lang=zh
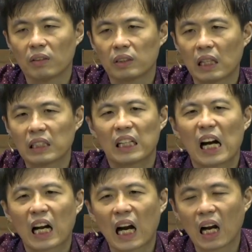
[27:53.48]
常常
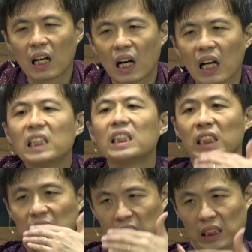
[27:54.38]
让个
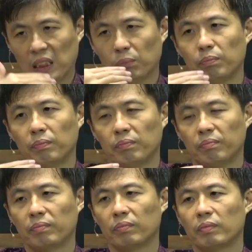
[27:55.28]
性
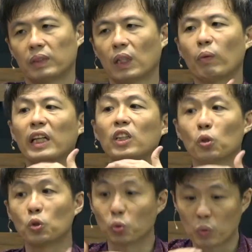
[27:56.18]
成为一
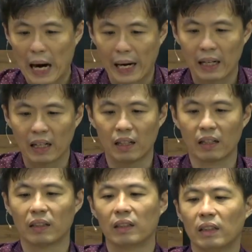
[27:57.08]
种阻碍
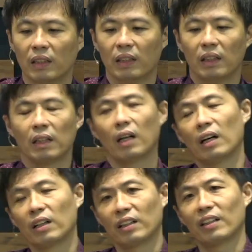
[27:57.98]
啊。
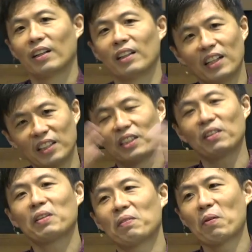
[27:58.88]
呃，很很奇
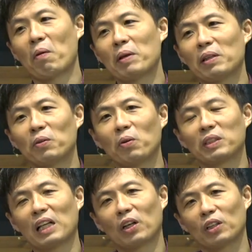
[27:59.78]
怪，对不对？我们如
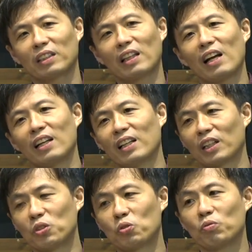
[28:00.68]
果讲带
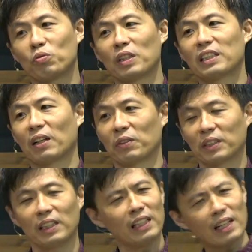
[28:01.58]
领跟束缚的角
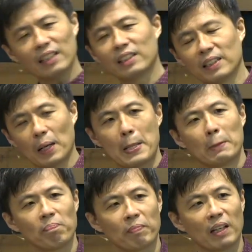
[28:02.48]
色，应该是
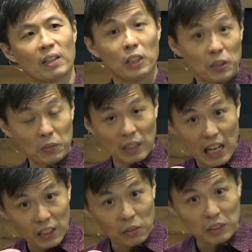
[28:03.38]
弟兄
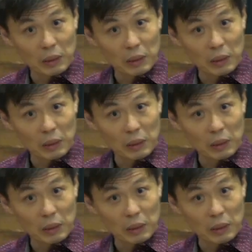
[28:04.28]
看东